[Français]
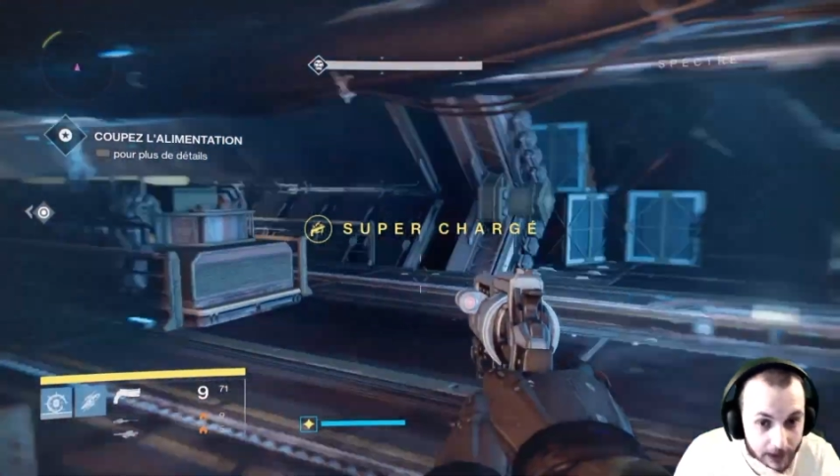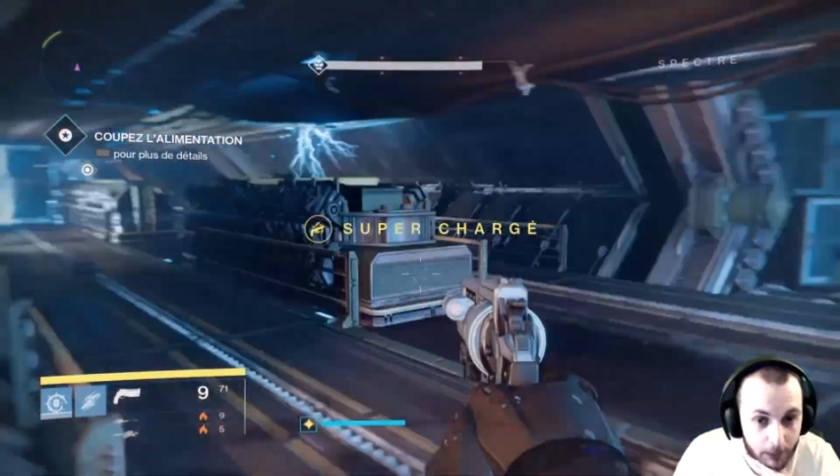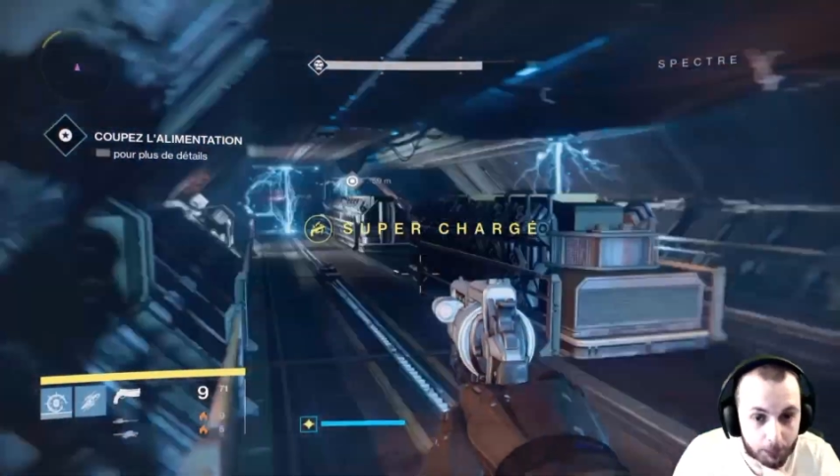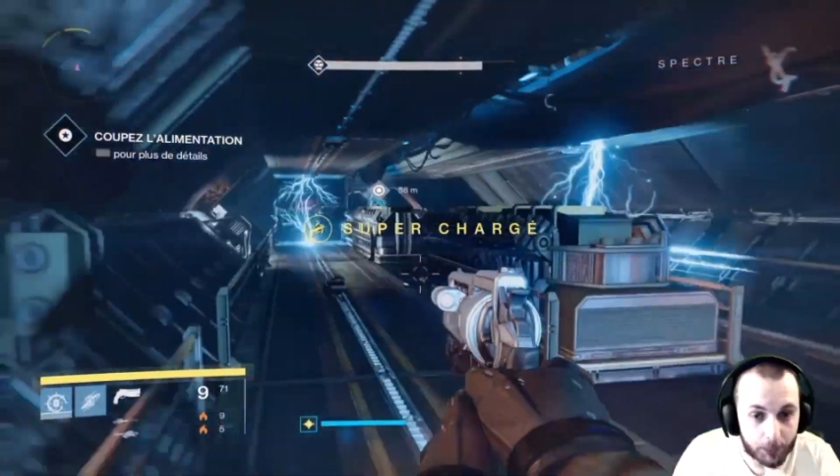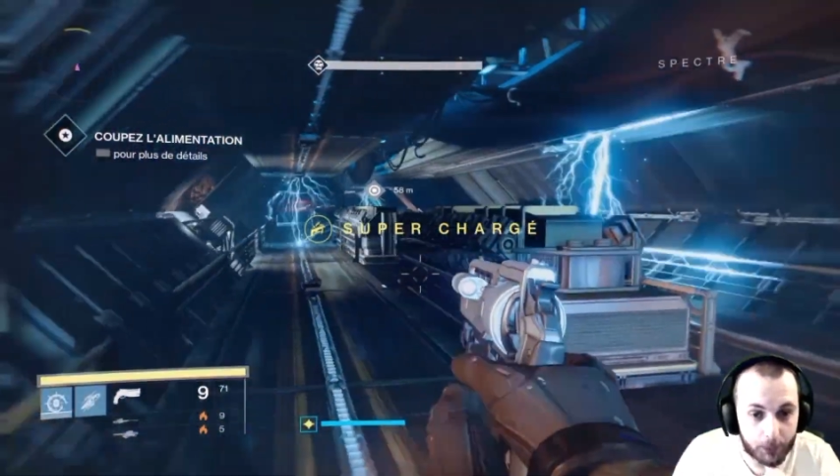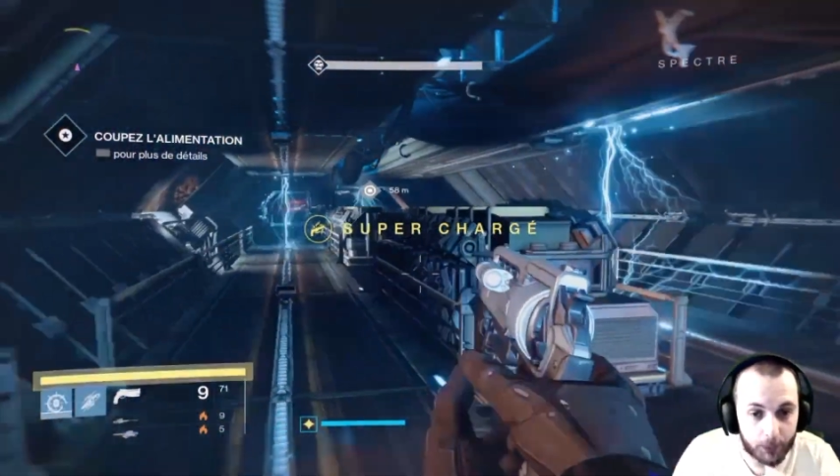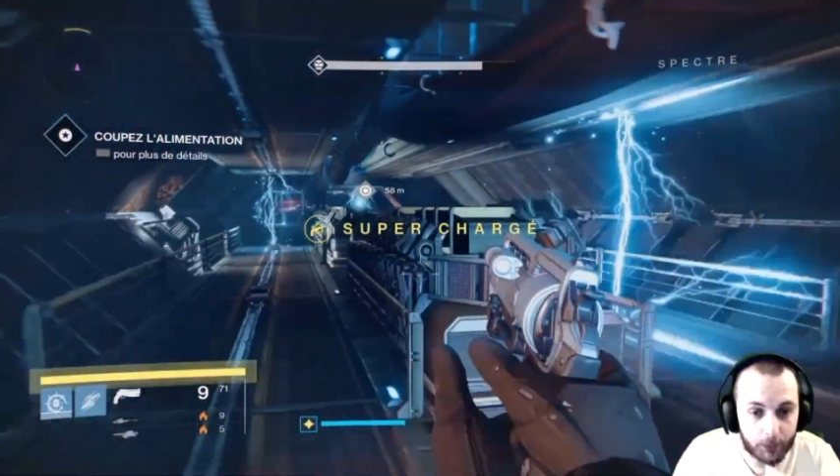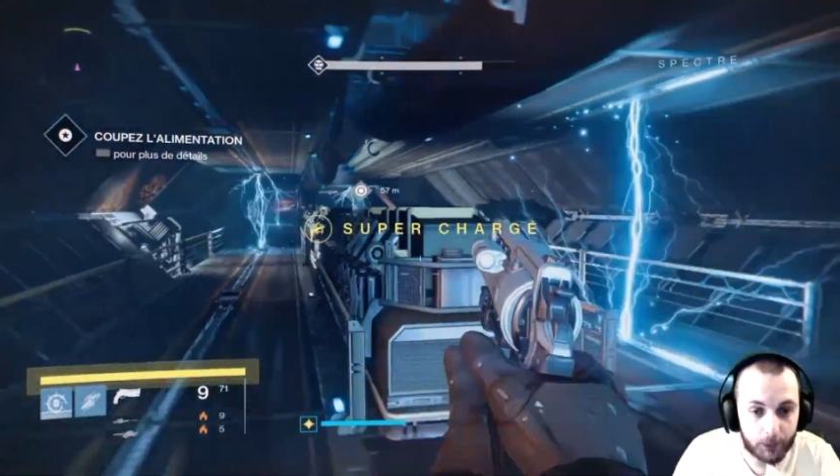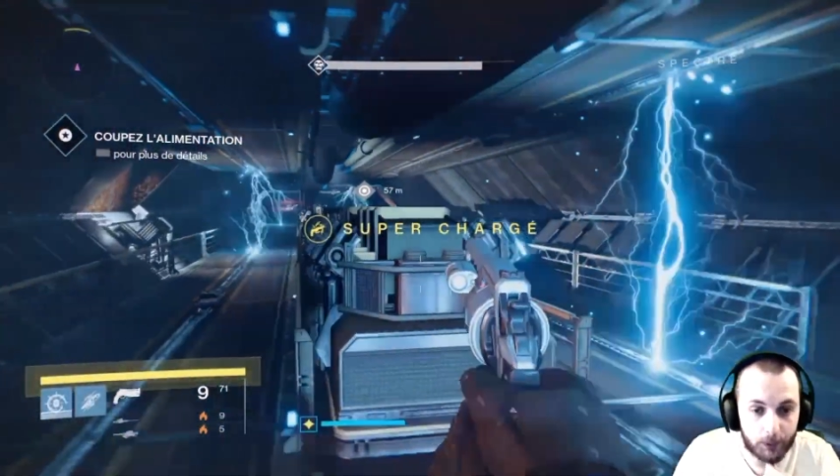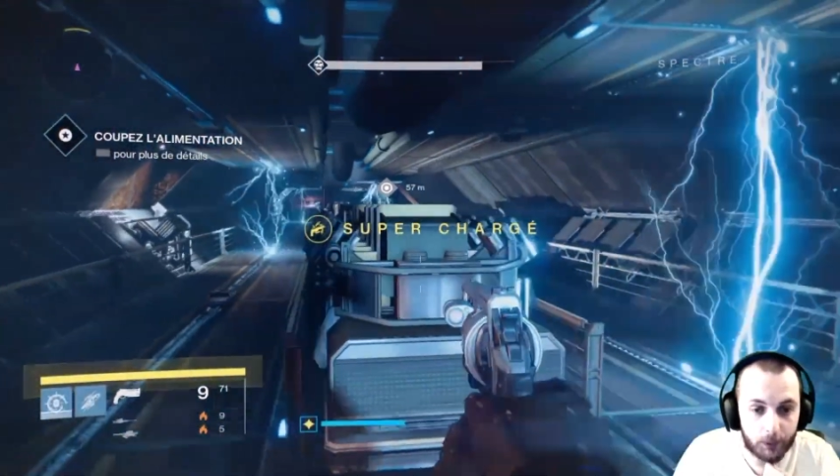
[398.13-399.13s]
l'étape
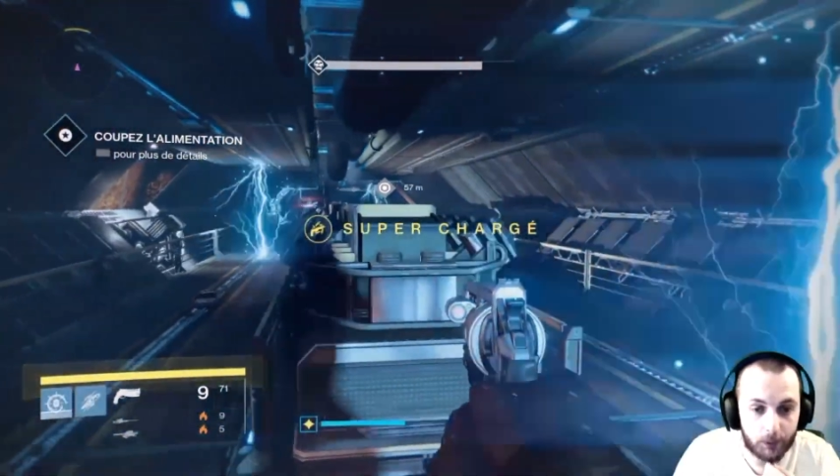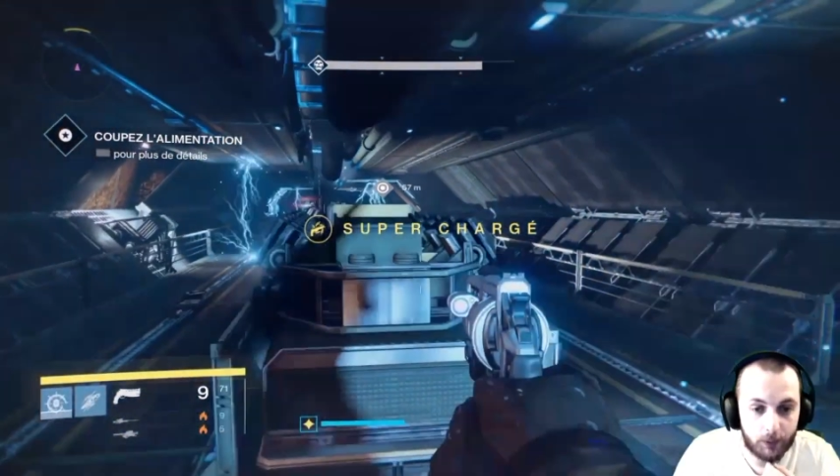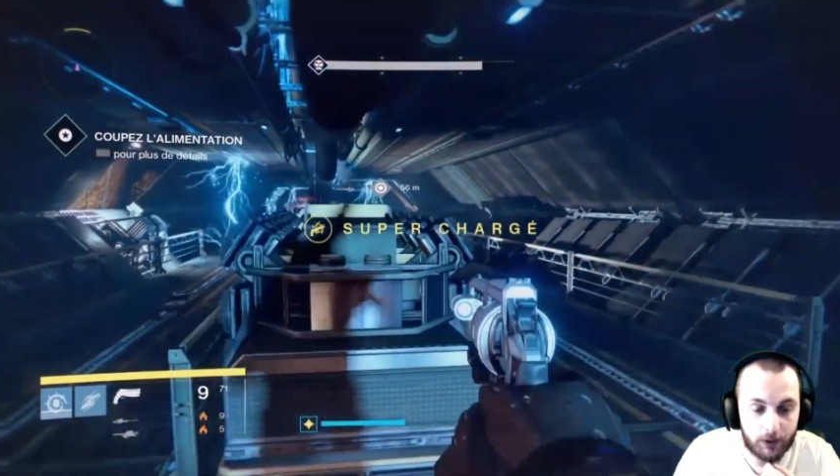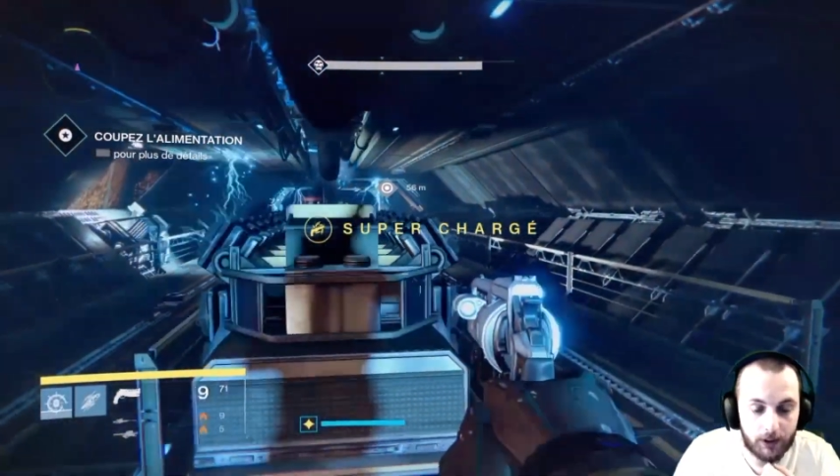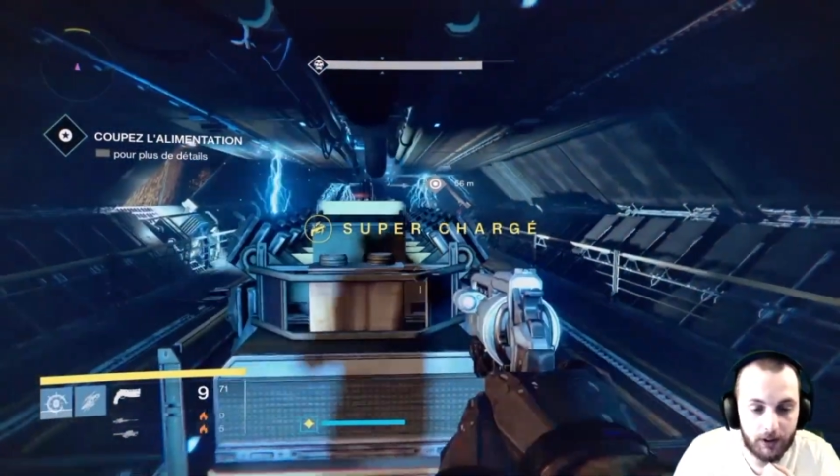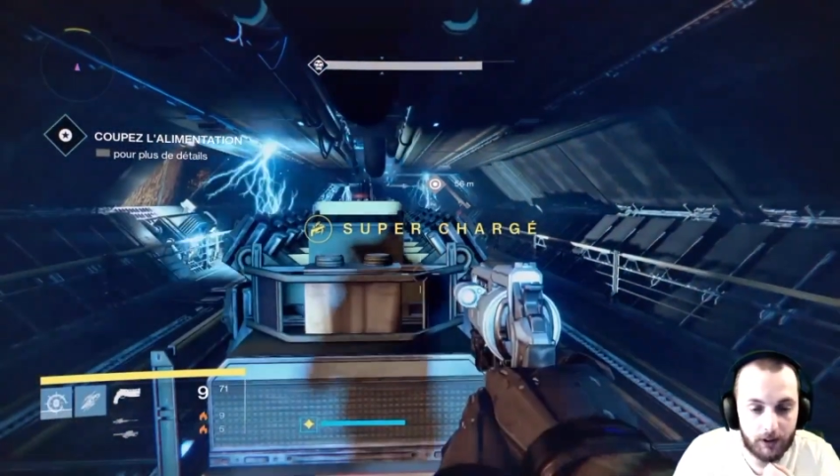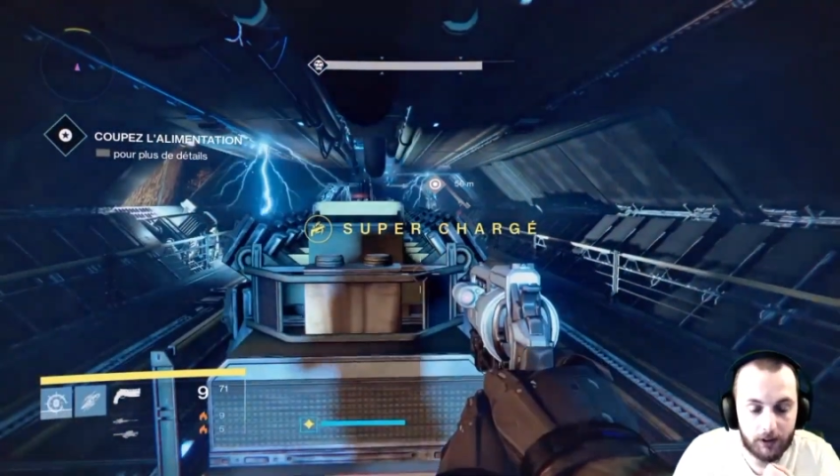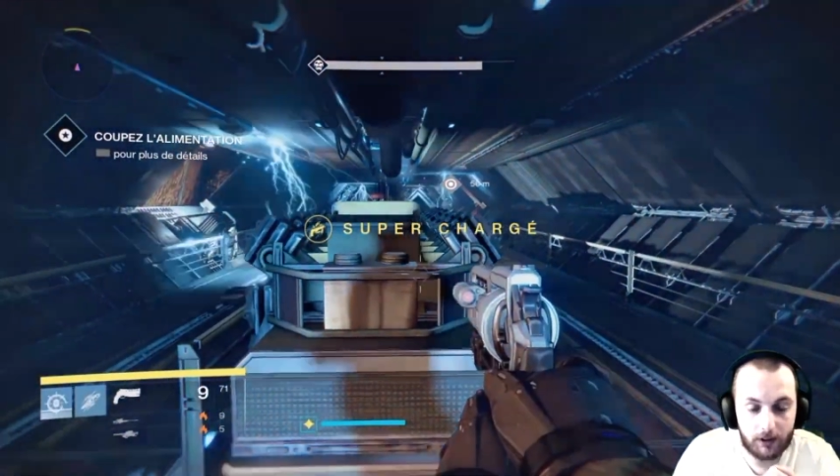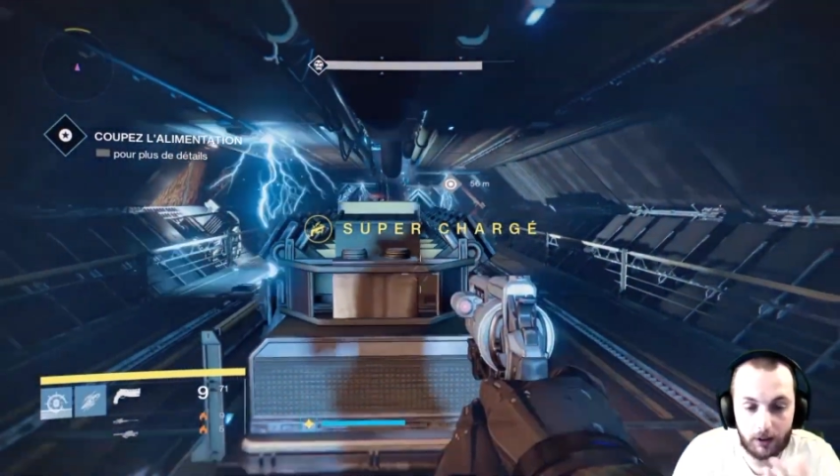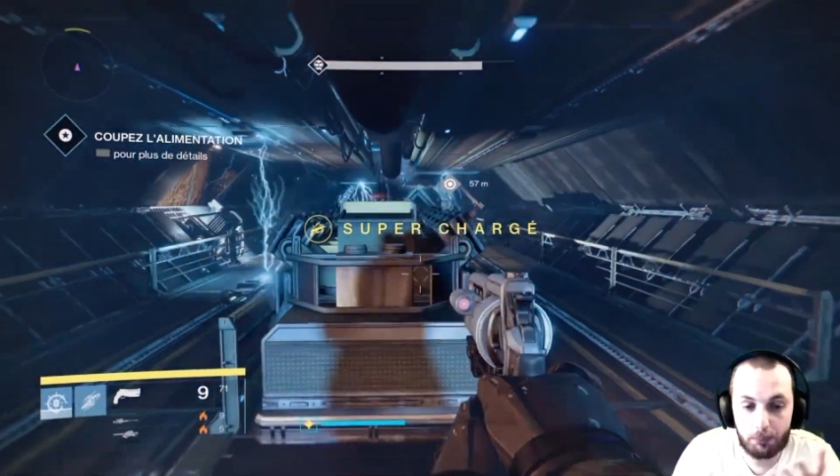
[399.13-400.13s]
euh,
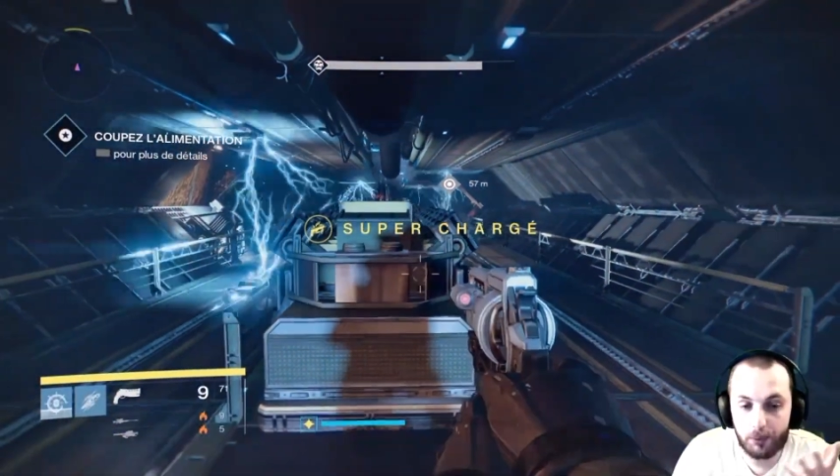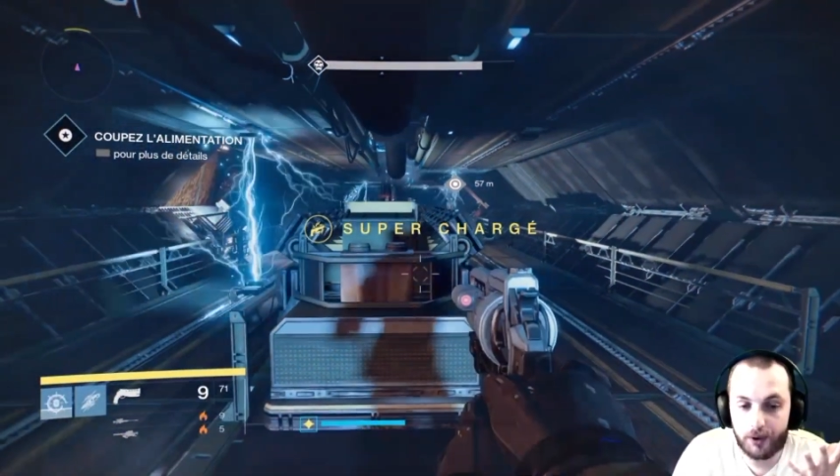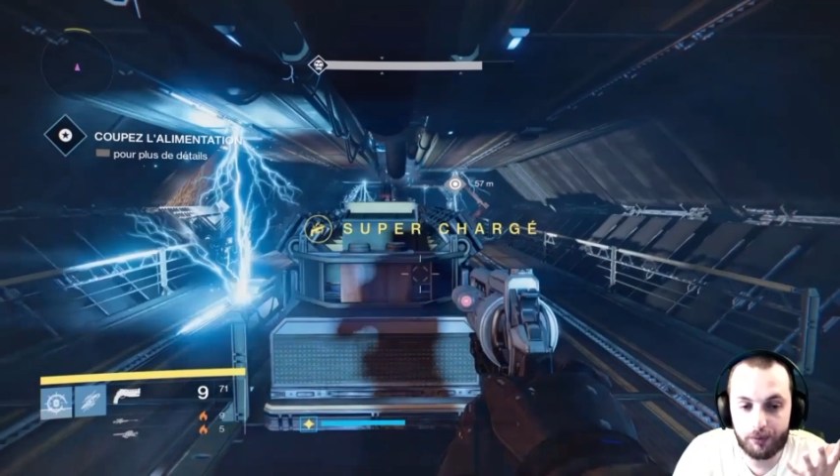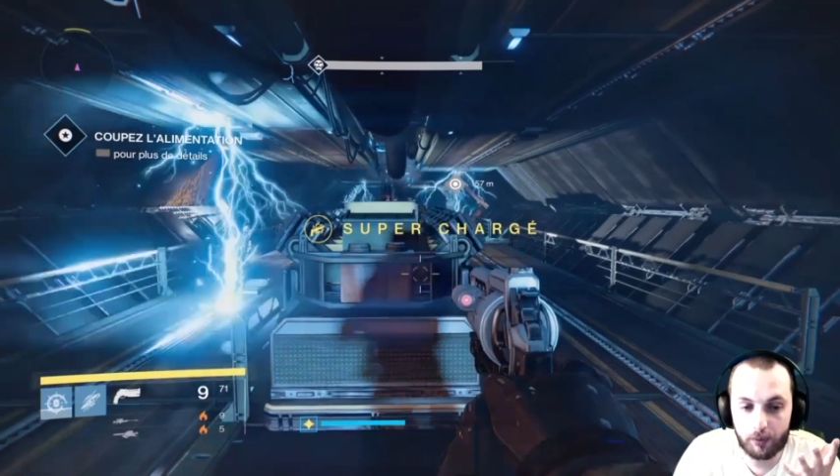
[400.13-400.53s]
la plus